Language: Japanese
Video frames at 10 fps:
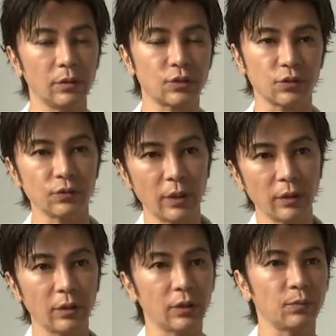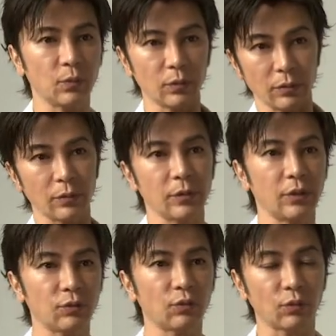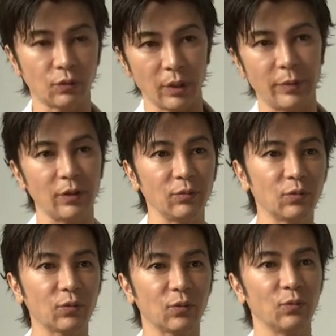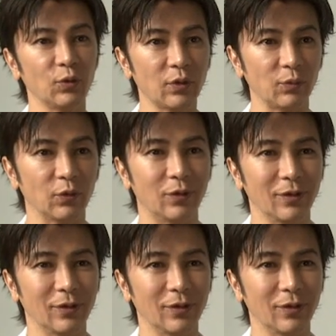中年が人と比べるものでも